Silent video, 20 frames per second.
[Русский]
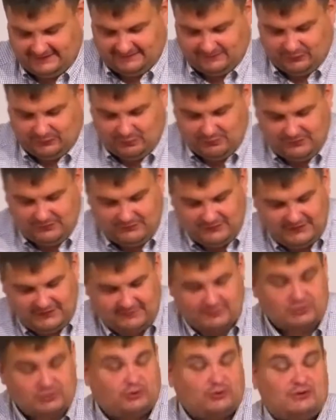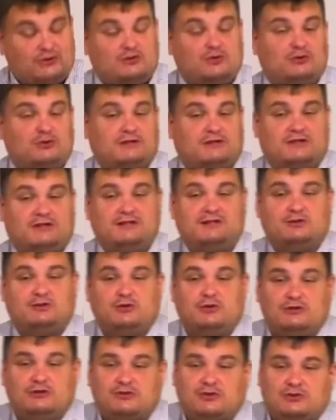Но мы видим, что Иисус
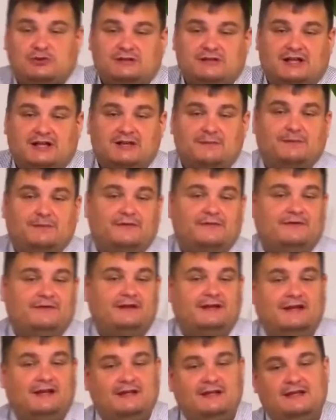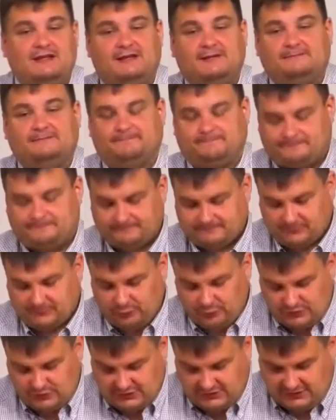Христос, Он дал повеление
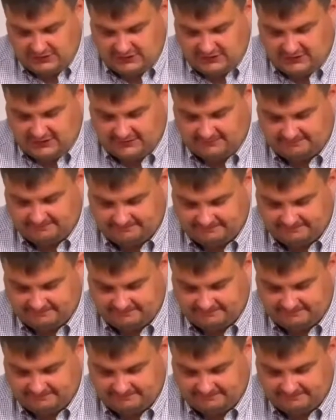ученикам.